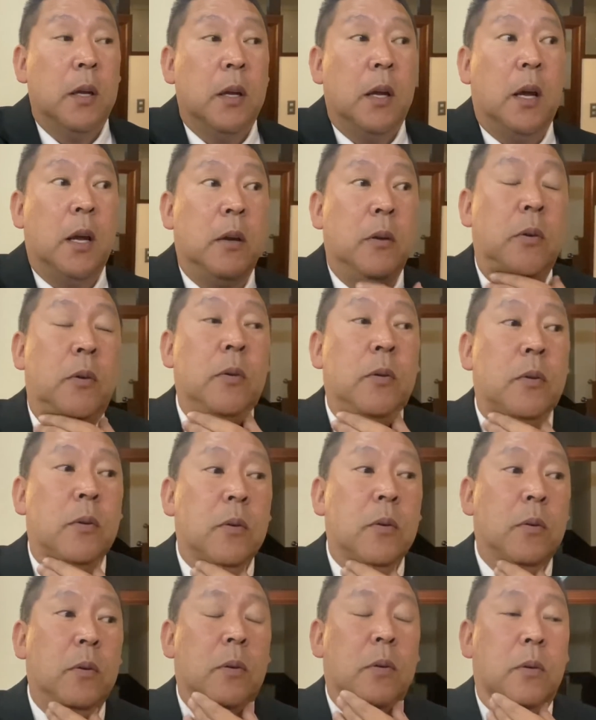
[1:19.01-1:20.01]
あ
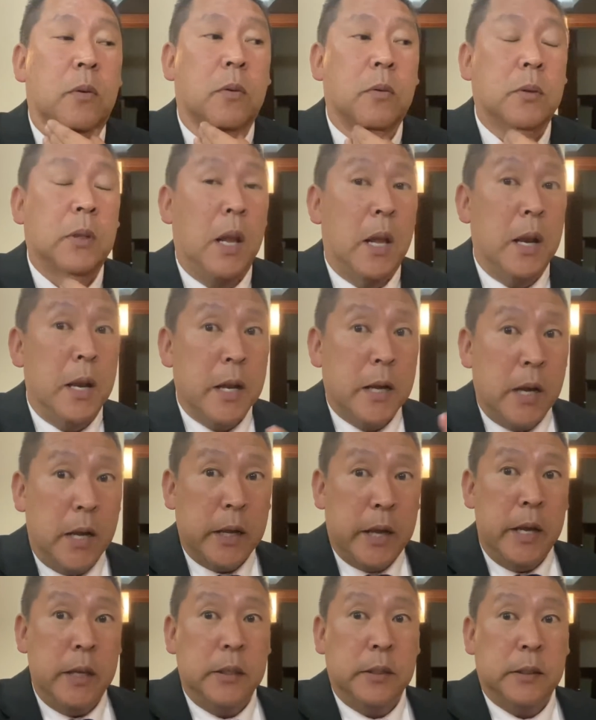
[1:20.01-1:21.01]
のー、田中
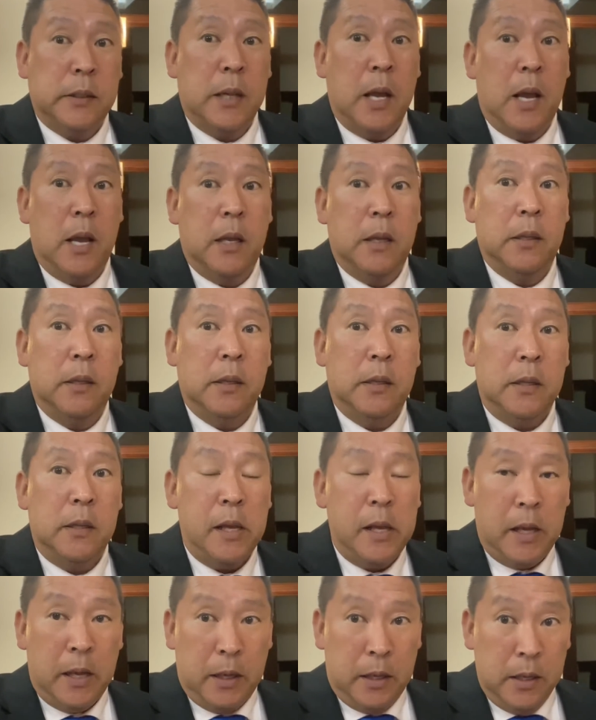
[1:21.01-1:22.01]
健さん
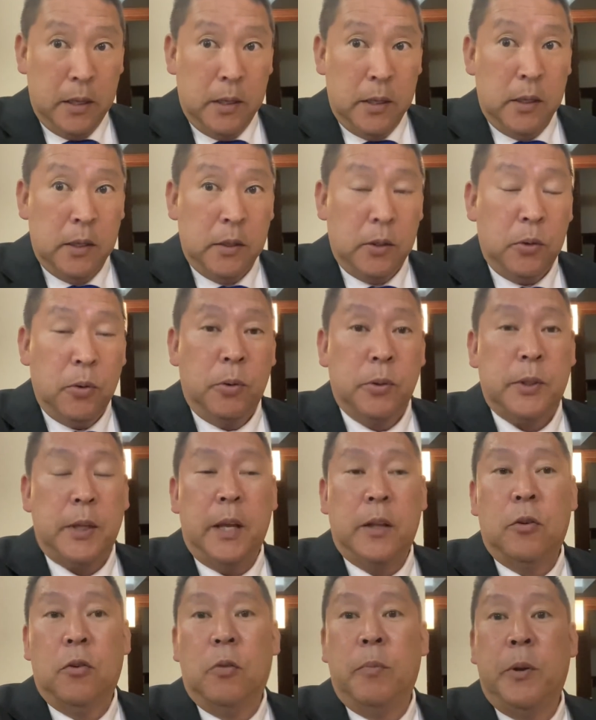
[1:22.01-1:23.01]
に、同
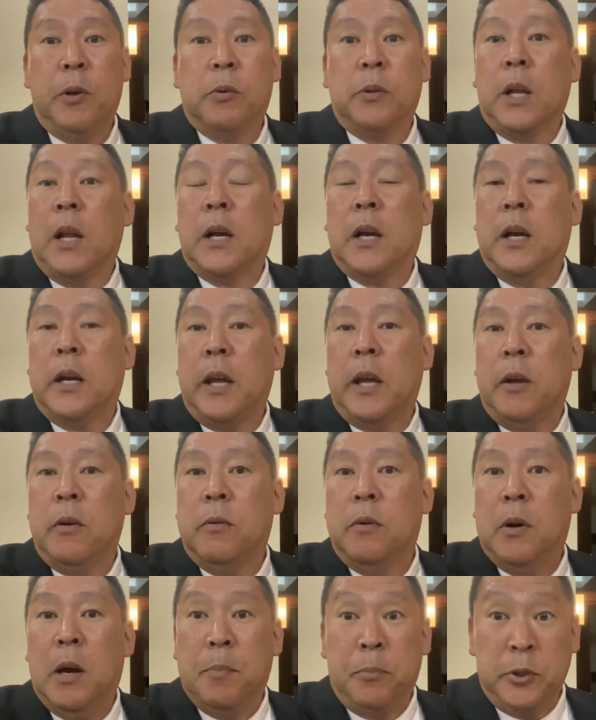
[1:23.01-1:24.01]
姓同名の田中健
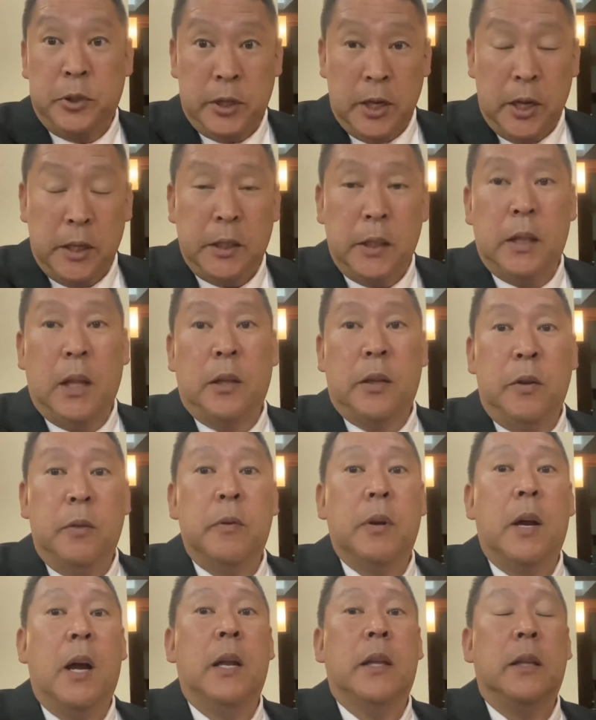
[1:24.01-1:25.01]
をぶち当てたっていう
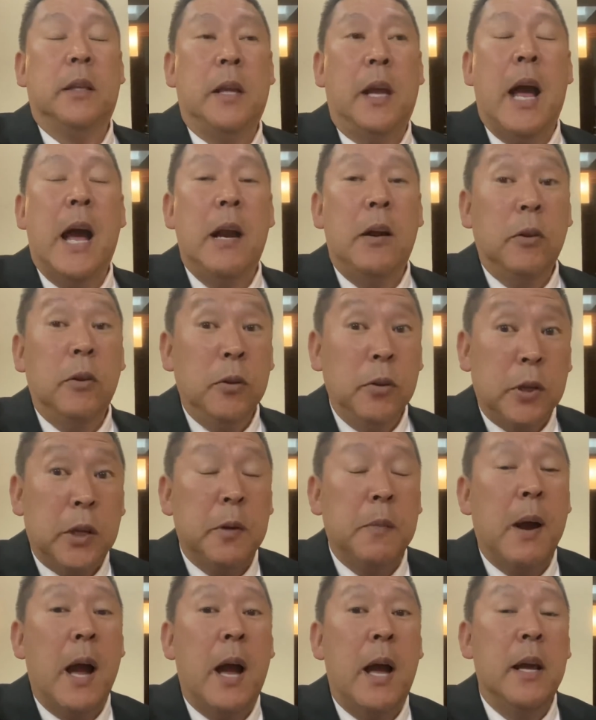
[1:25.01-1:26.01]
のがあって、あの時
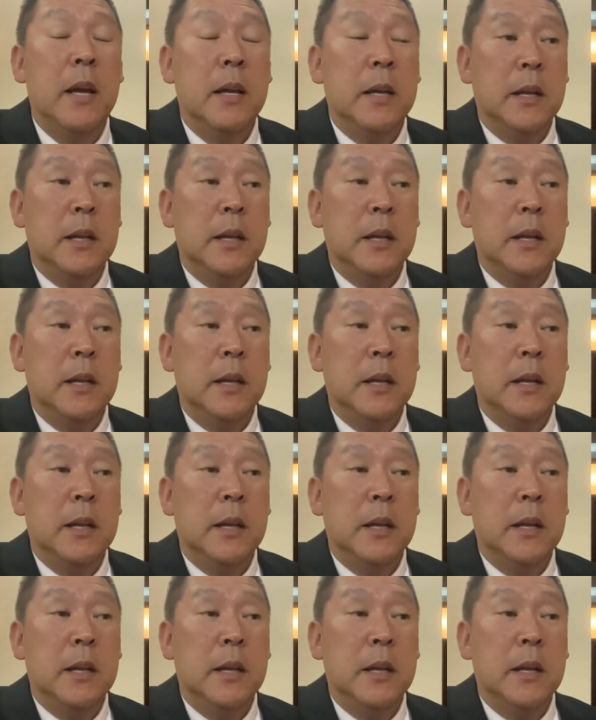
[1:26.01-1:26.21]
は、